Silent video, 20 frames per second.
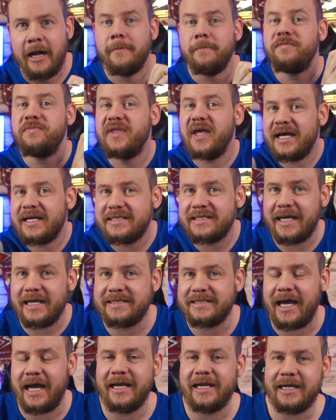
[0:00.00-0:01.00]
dass
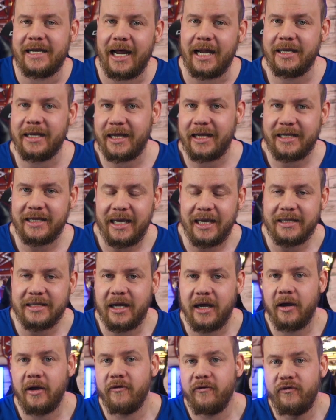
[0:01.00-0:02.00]
es einen anderen
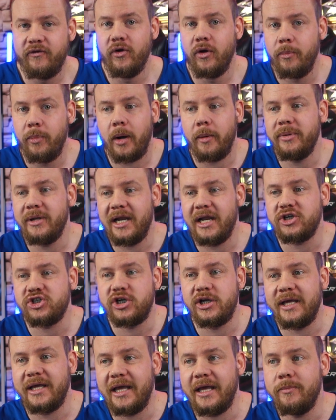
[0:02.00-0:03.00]
Gegner für Bobby
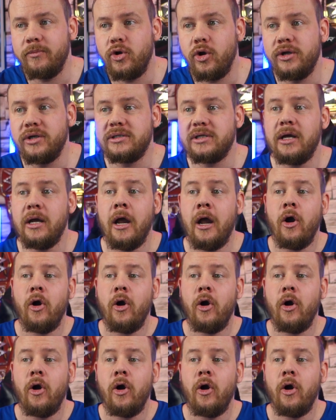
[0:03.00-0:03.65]
Lashley geben könnte